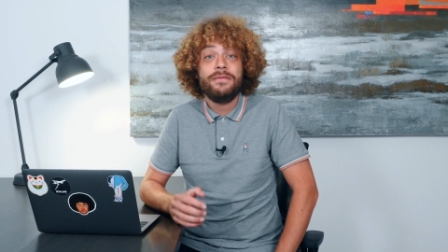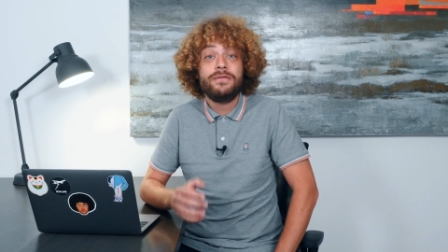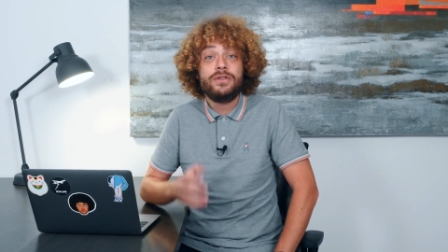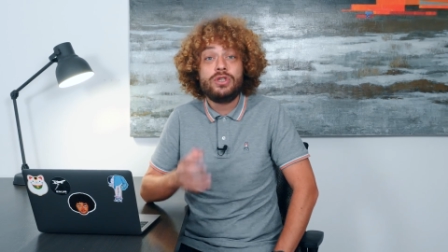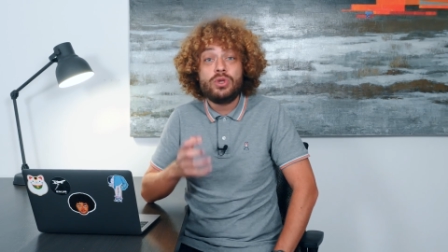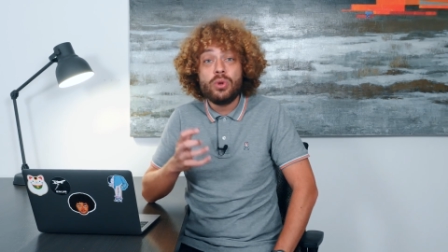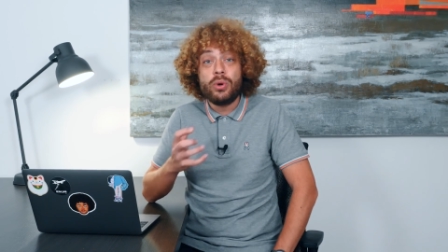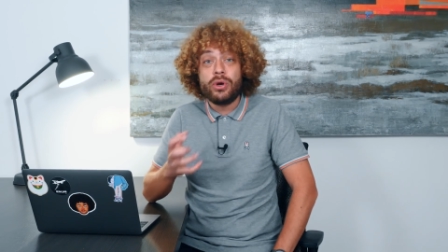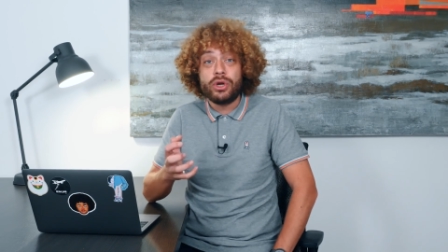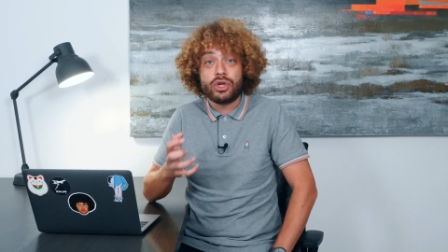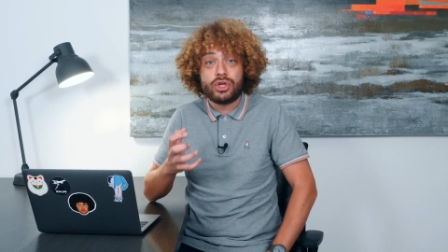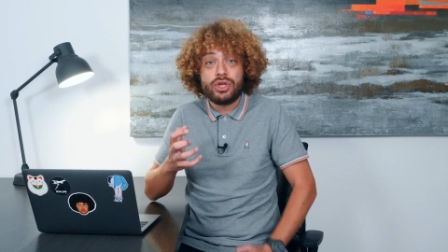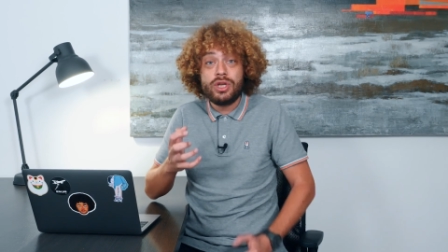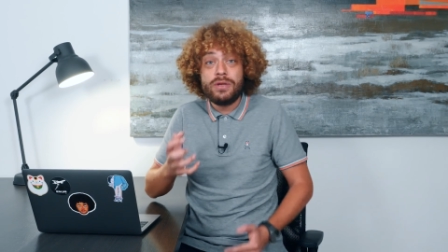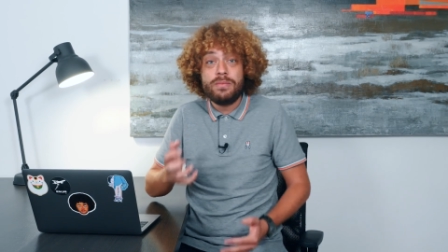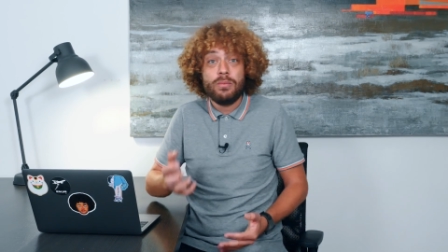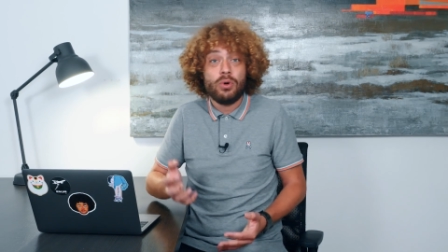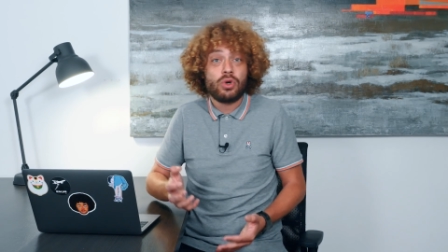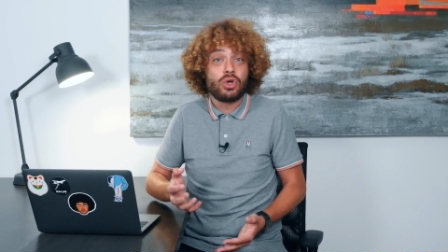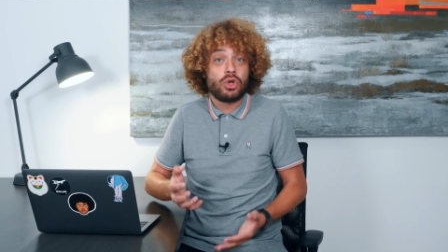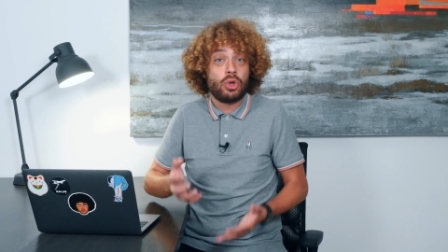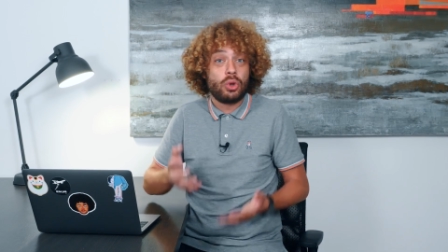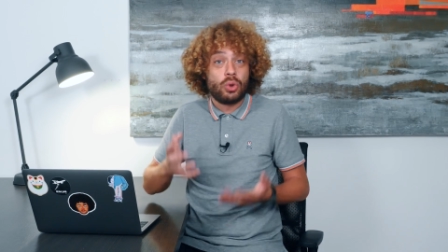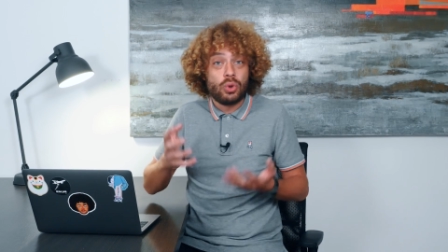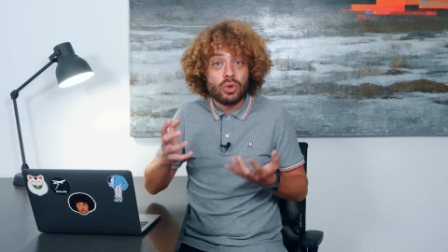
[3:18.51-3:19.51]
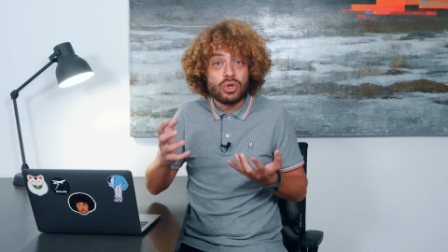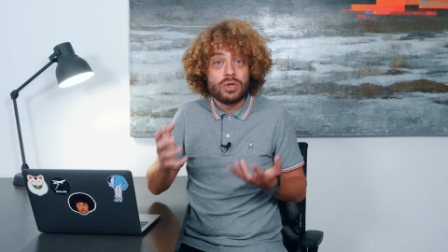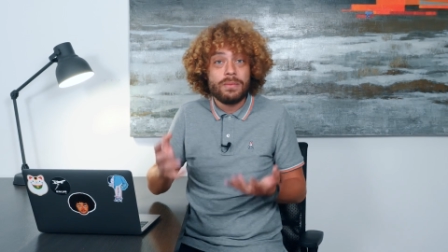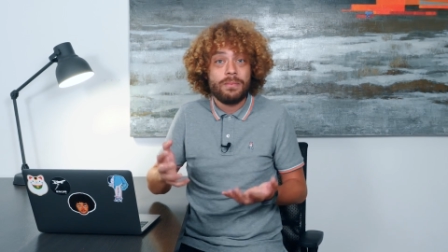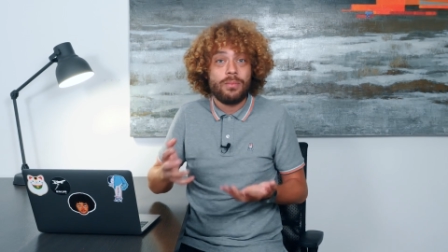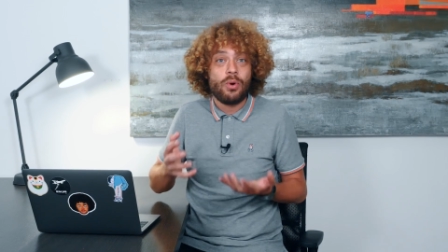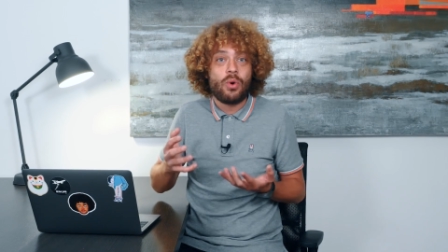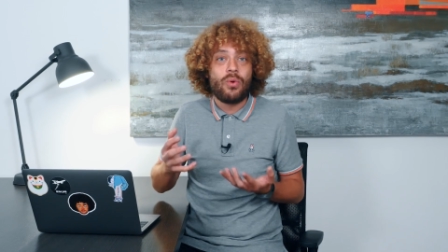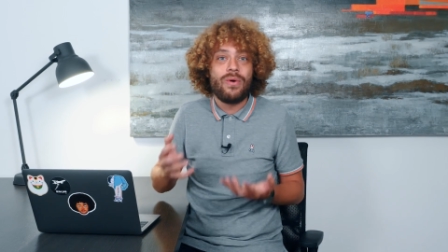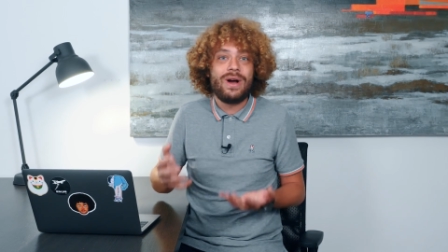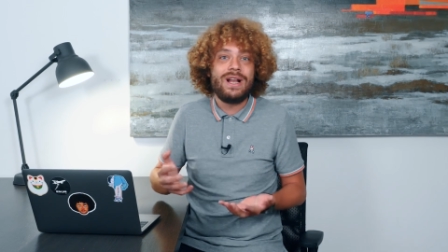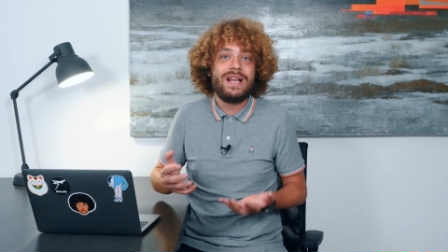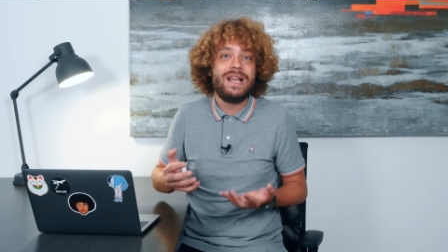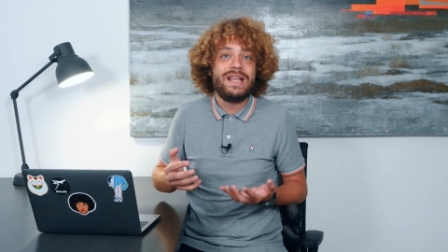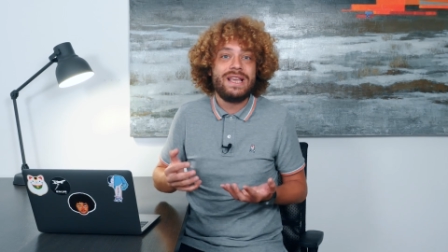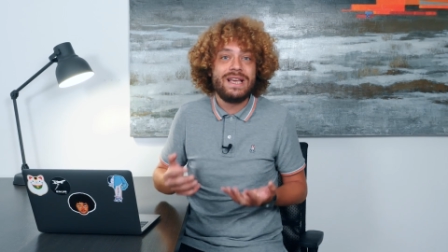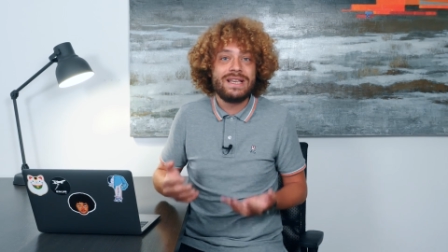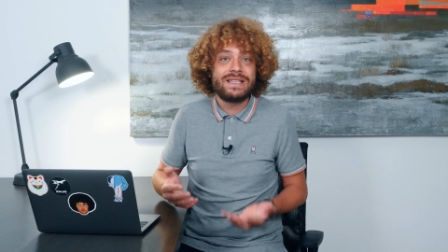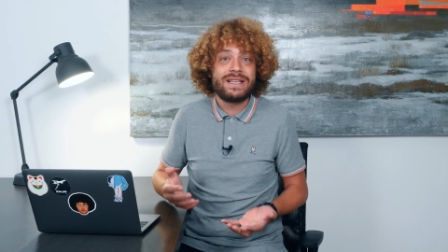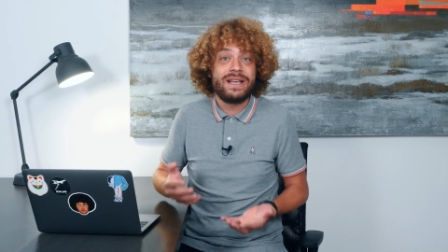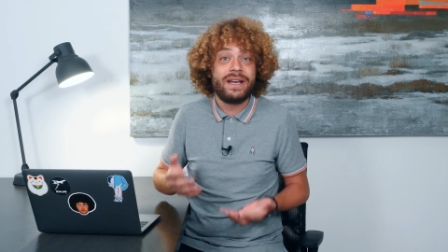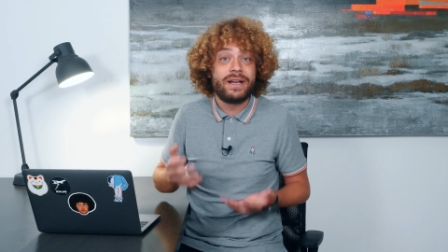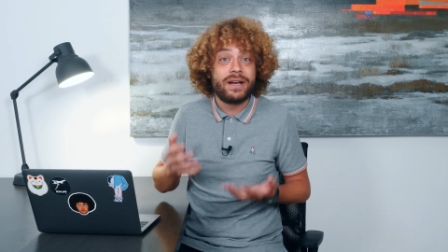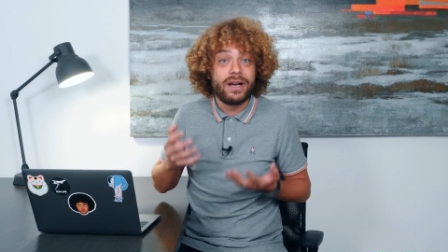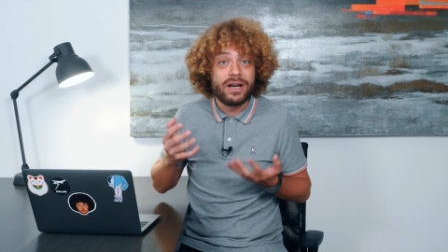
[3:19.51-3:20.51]
все решить может тоже буквально
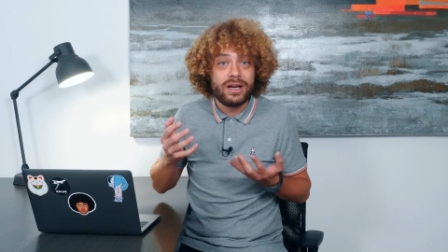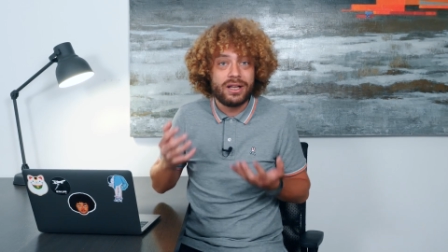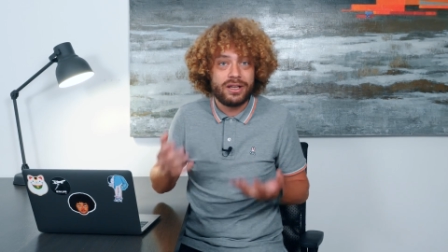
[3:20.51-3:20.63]
несколько